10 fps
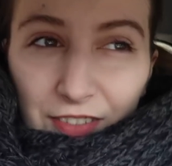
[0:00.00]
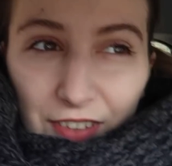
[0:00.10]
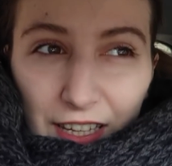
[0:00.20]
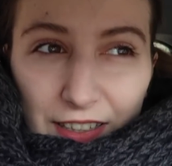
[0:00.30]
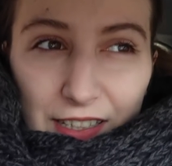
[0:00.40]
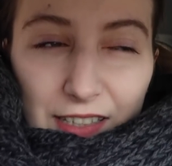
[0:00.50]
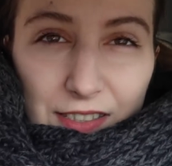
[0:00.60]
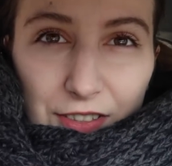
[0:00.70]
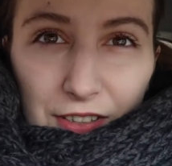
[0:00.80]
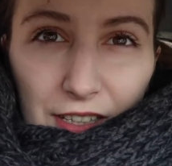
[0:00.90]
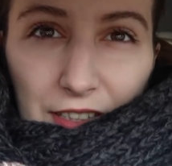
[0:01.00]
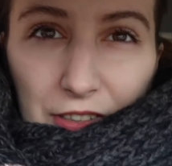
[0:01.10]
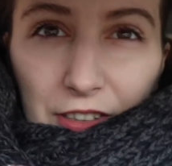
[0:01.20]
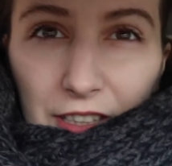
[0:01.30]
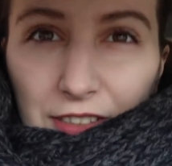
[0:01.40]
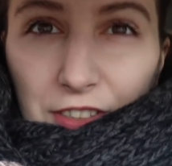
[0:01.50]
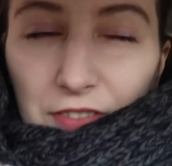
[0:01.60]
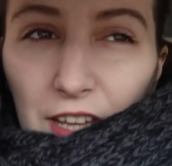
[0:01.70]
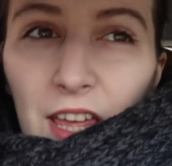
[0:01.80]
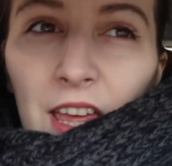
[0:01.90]
Wiatr jest, no dlatego tak
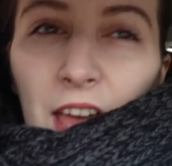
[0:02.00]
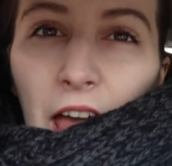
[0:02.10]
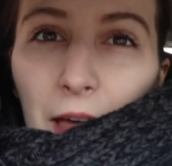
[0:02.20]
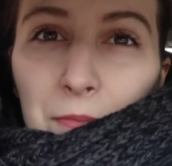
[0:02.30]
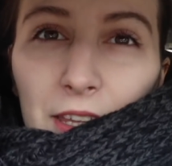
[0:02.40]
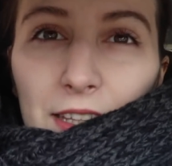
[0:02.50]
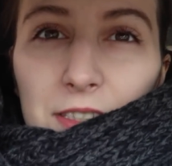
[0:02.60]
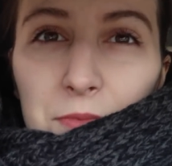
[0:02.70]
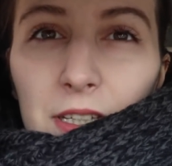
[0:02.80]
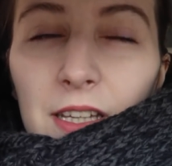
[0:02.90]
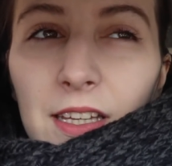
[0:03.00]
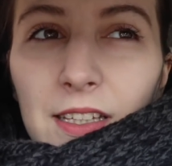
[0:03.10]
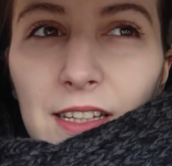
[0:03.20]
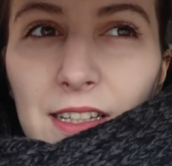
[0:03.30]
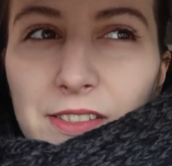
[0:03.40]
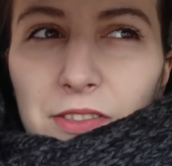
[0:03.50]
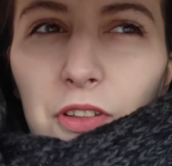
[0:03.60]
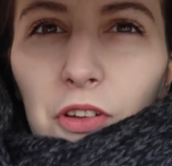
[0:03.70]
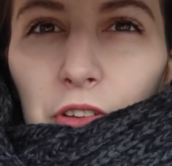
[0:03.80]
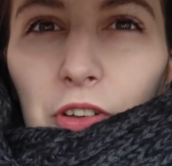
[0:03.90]
dziwnie. A my jedziemy teraz
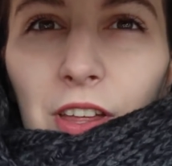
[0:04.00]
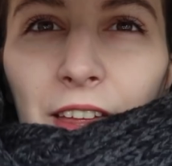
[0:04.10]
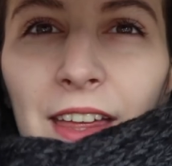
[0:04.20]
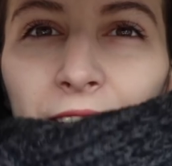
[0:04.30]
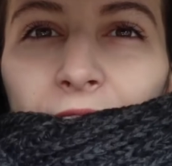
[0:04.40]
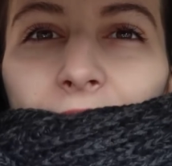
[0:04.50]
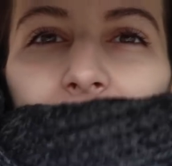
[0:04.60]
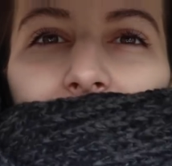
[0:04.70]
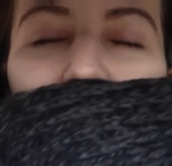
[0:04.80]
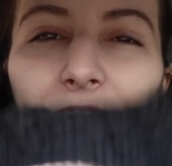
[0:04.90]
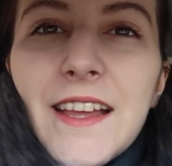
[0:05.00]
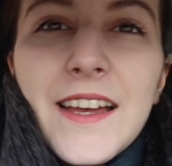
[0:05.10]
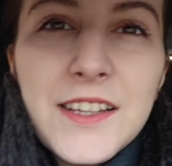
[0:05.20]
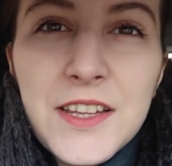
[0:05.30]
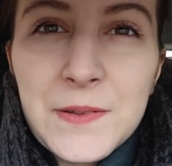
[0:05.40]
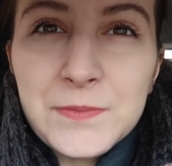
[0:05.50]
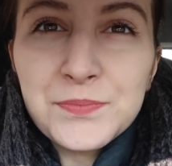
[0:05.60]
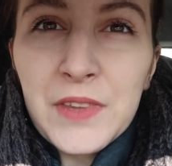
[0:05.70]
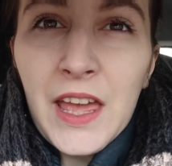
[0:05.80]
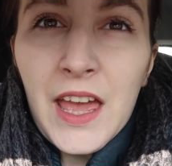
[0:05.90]
do Lidla,
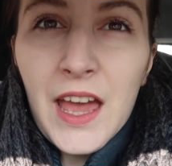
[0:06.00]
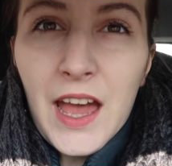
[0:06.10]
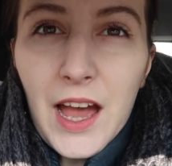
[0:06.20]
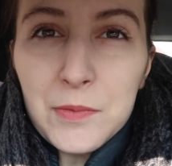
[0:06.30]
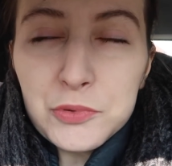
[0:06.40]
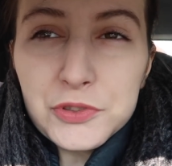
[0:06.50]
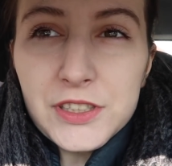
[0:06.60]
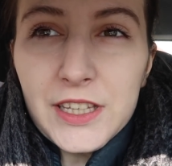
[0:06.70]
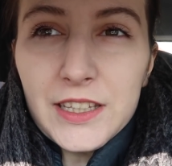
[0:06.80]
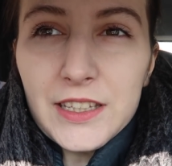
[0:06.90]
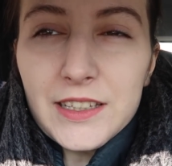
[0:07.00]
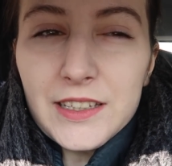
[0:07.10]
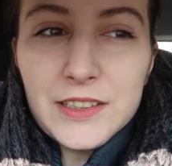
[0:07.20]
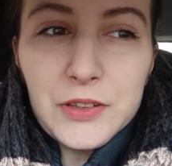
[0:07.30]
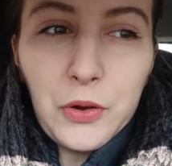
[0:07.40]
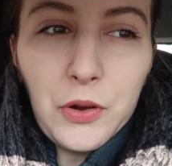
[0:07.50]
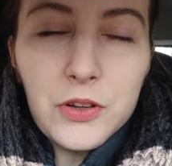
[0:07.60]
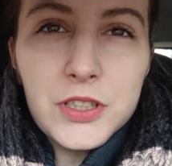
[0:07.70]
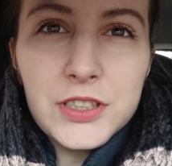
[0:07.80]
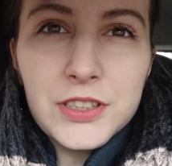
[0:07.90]
a później e,
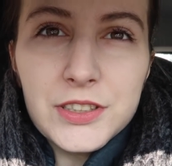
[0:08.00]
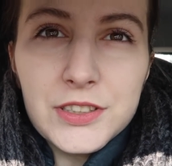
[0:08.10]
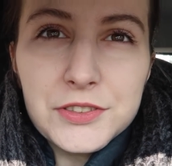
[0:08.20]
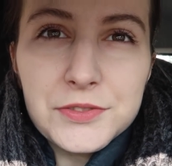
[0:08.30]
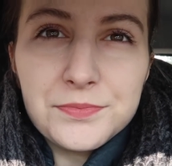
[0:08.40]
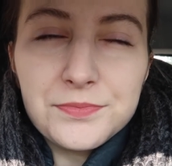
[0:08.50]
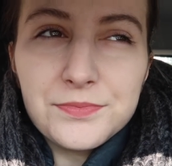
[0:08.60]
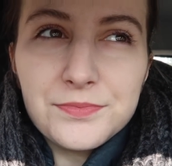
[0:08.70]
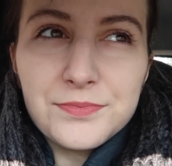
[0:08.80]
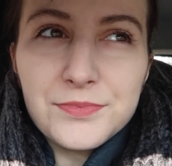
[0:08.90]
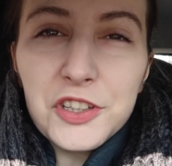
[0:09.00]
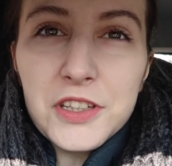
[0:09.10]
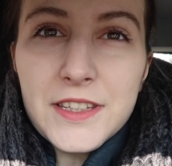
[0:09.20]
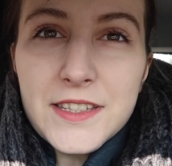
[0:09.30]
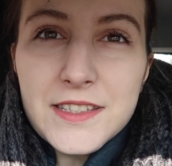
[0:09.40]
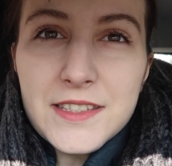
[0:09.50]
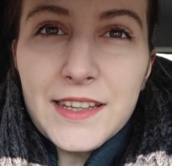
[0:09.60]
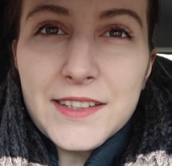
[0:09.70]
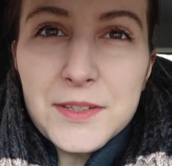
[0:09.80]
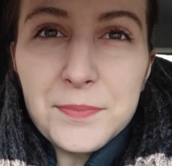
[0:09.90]
do, do dentysty z
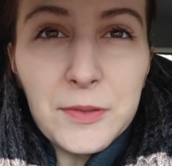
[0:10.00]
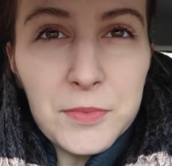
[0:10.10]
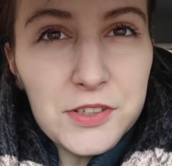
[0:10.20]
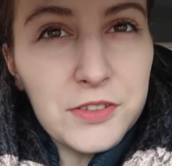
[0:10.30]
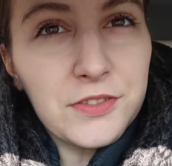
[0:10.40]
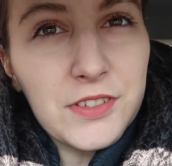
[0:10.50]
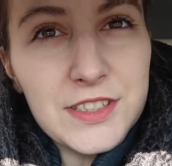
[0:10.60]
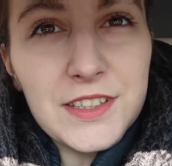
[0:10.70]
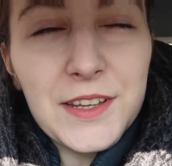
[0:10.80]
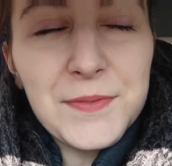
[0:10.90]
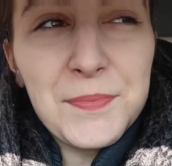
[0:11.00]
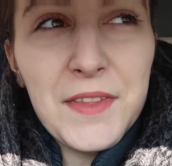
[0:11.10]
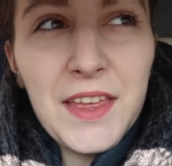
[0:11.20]
Jasiem na pierwszą wizytę.